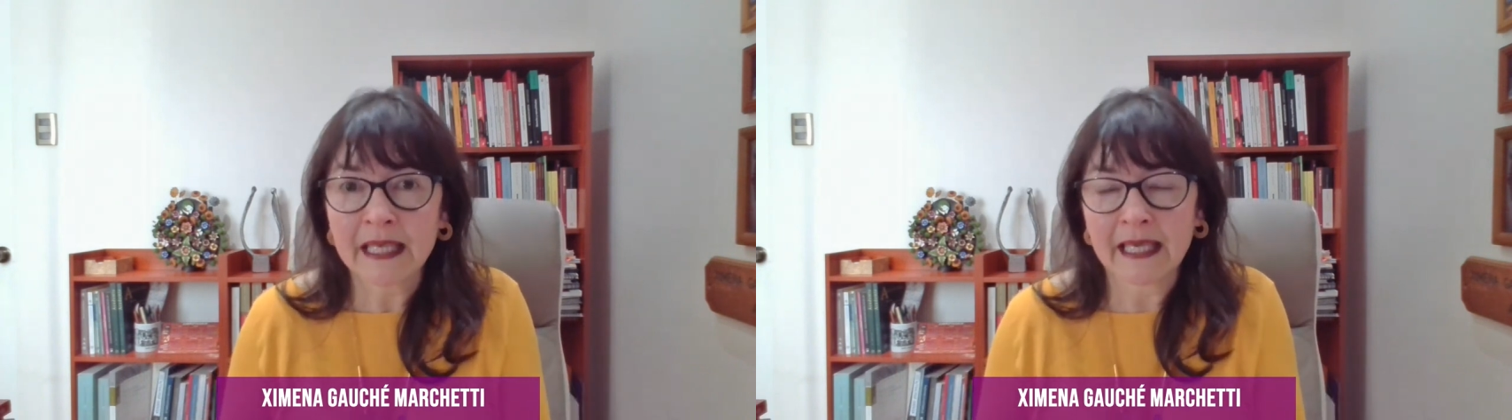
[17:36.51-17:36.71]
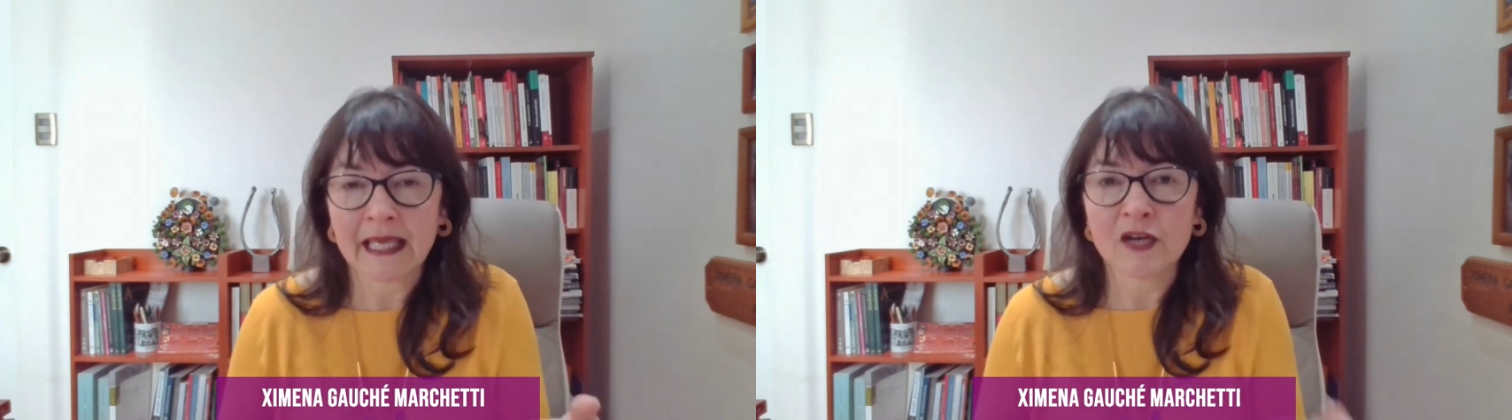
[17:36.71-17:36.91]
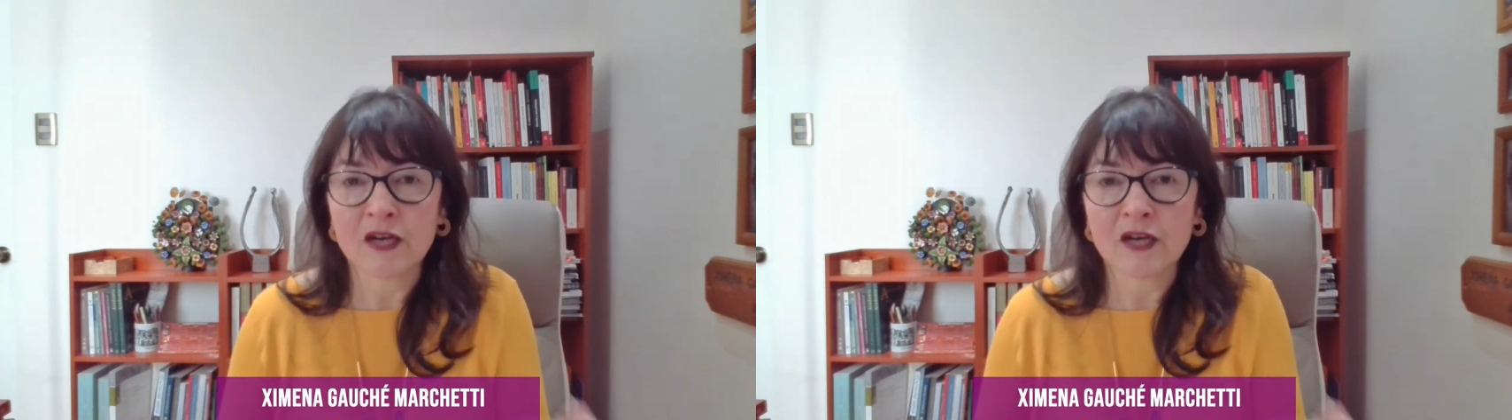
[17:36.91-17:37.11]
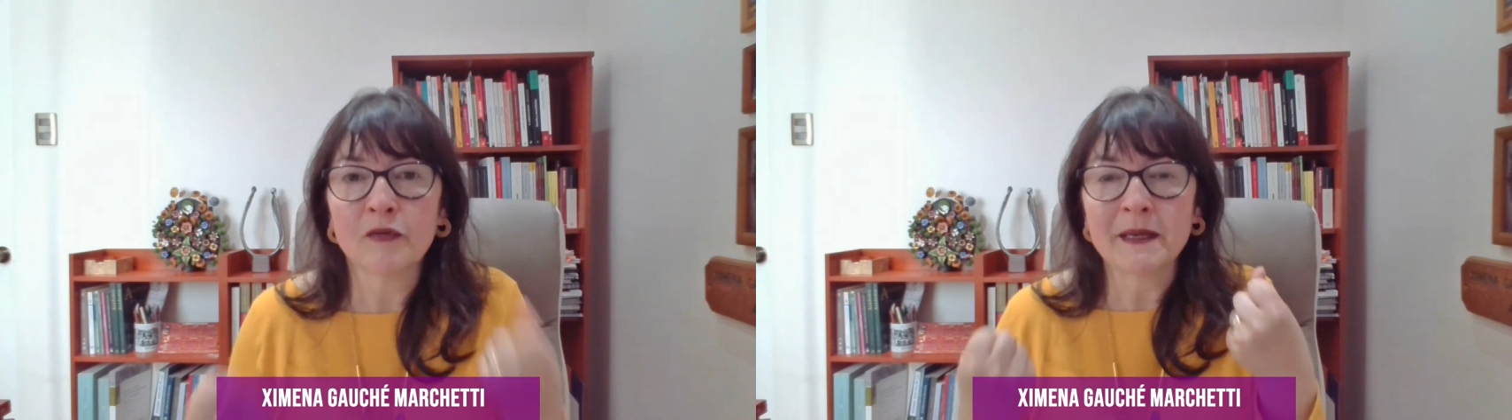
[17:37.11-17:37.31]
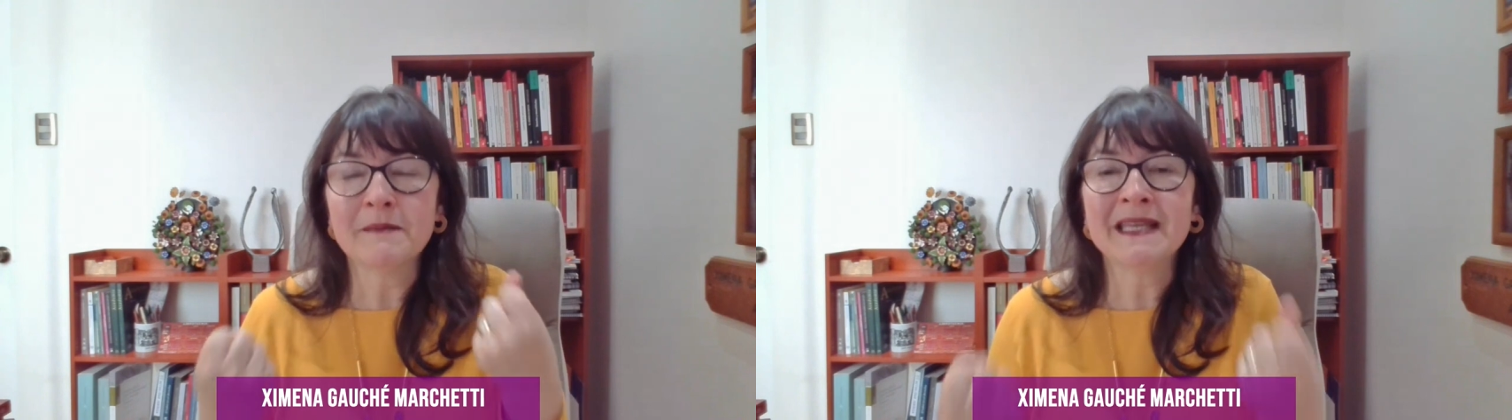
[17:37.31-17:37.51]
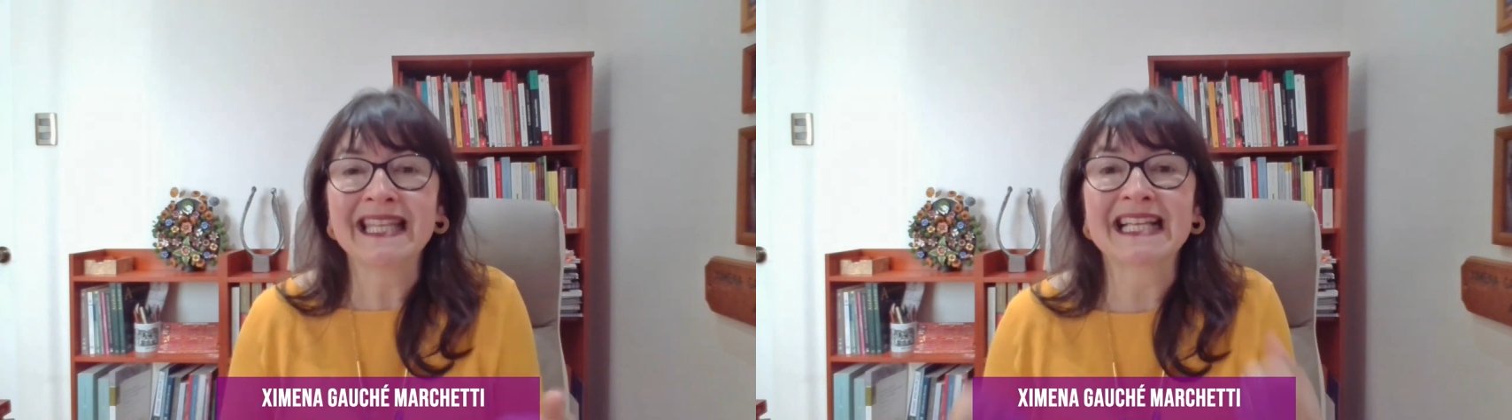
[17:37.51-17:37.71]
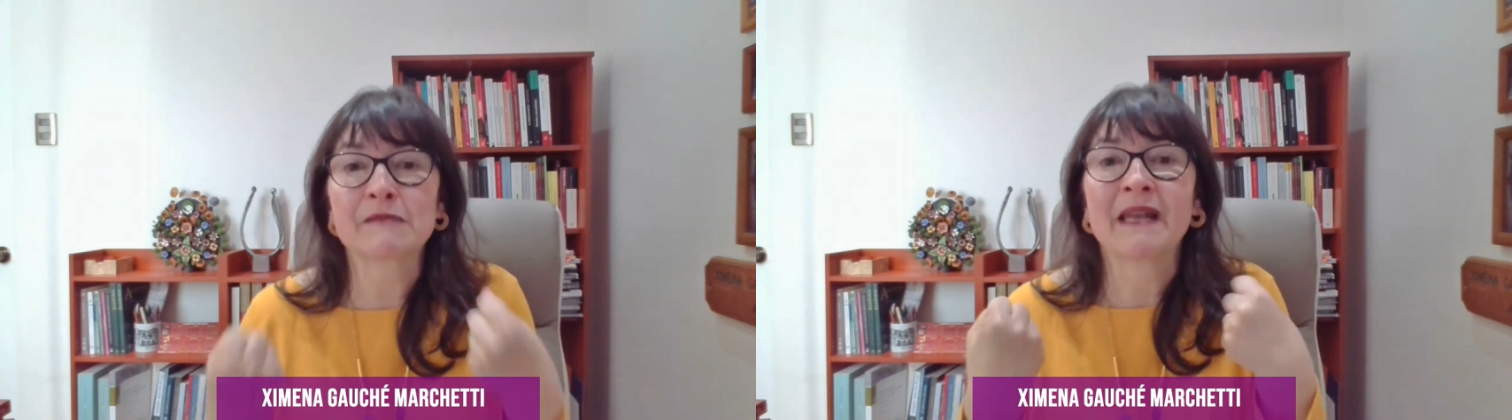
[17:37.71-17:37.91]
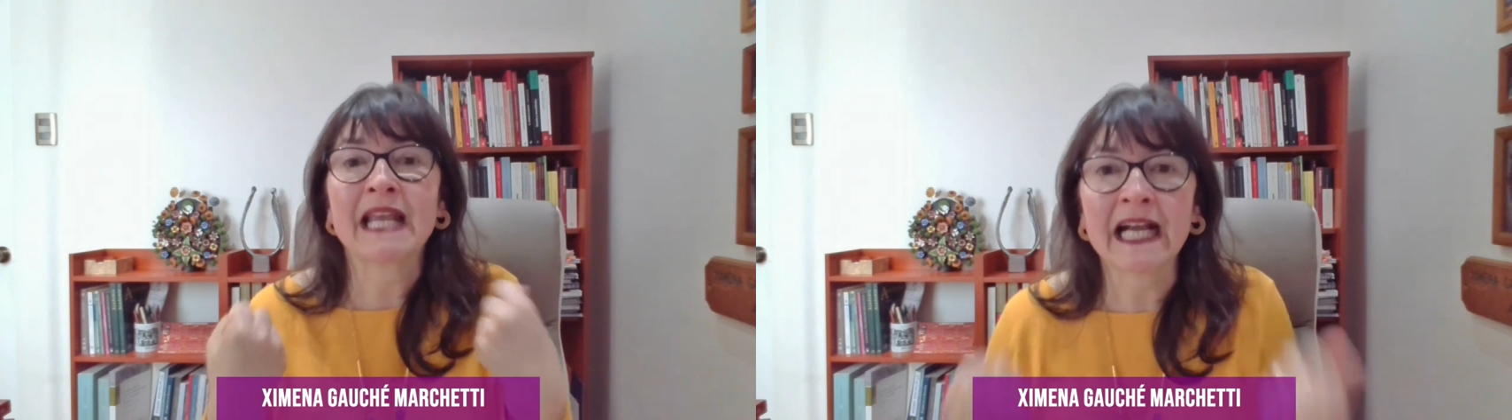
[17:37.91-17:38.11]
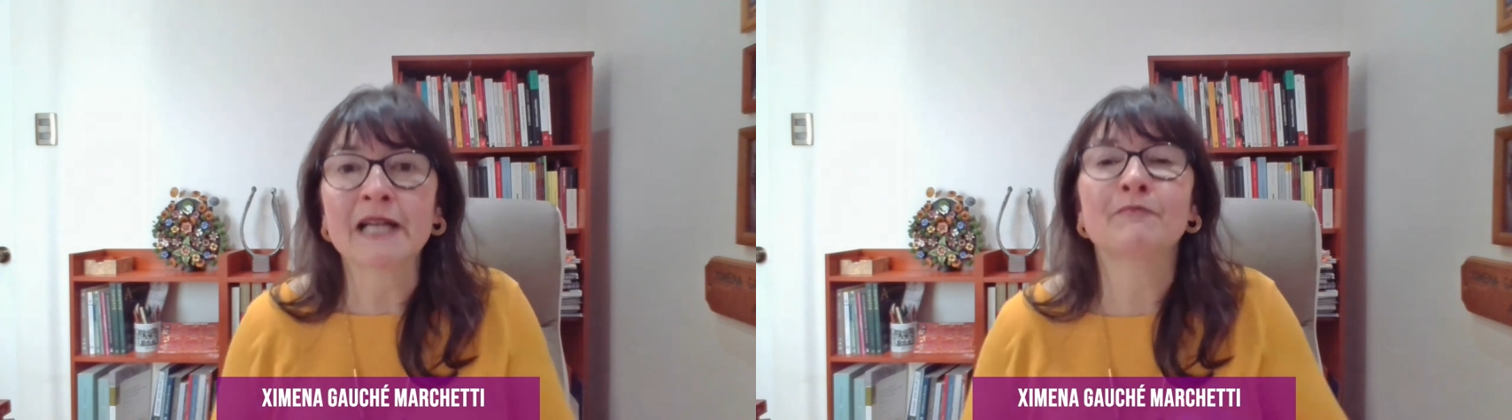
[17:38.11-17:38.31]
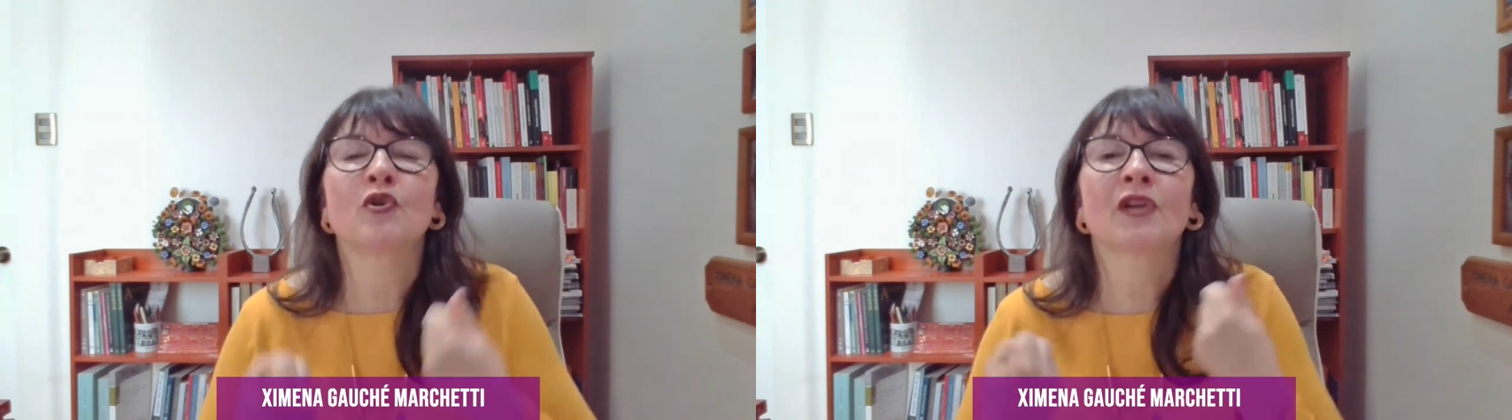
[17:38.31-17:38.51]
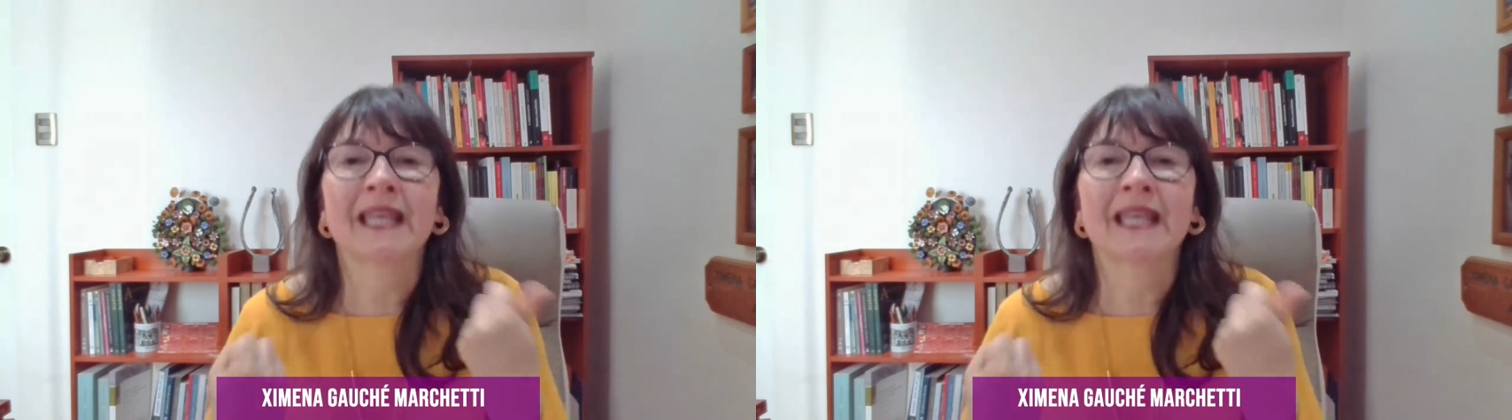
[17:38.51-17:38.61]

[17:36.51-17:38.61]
que, nos permita explicar por